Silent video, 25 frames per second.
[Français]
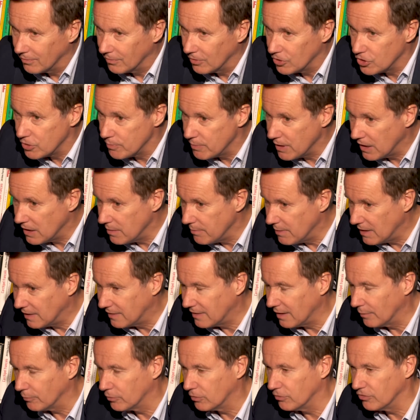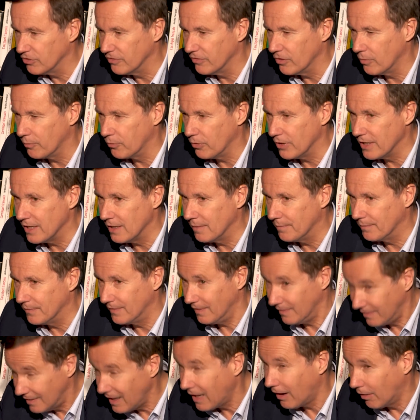J'ai bien aimé le terme que vous avez employé.
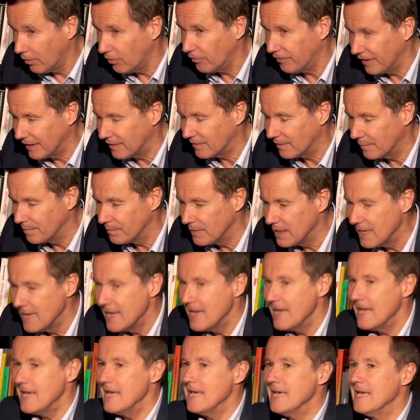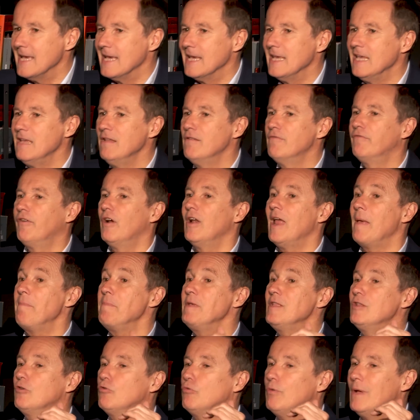C'est ça, en fait. Et ils veulent
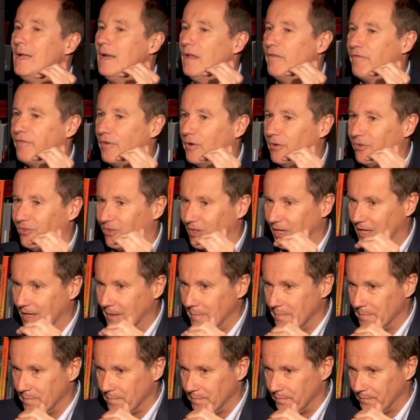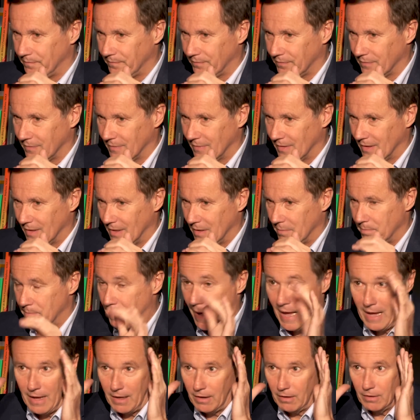habituer les Français,
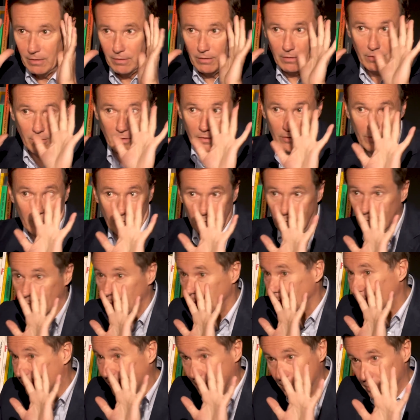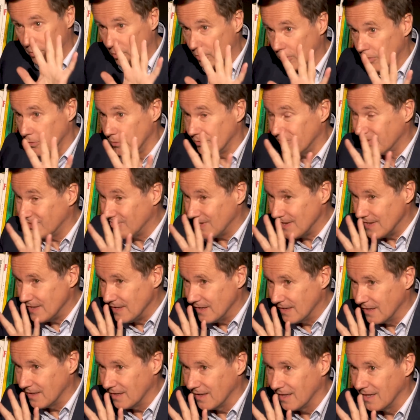par le symbole, le
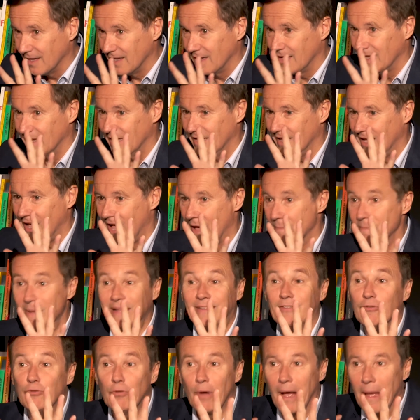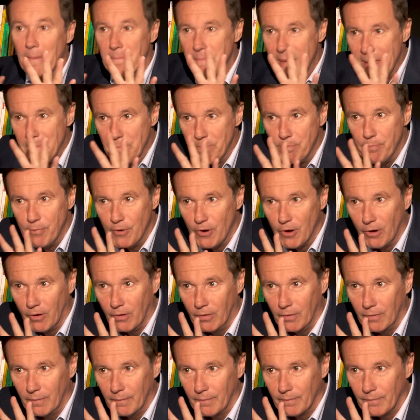signe, à mettre sur un même plan
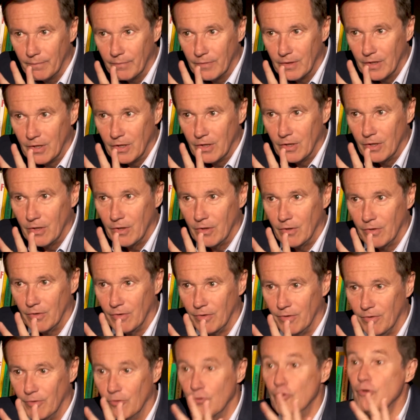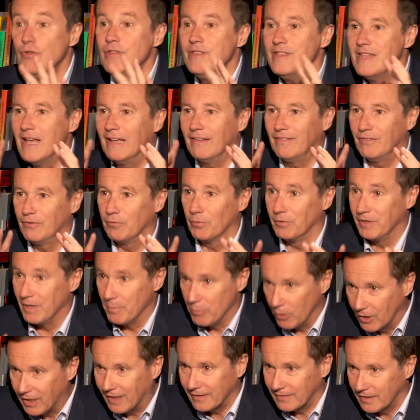euh, une nation
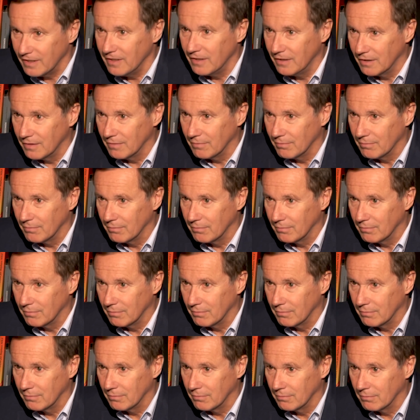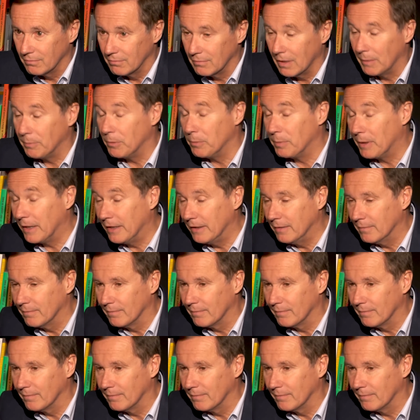démocratique, à peu près,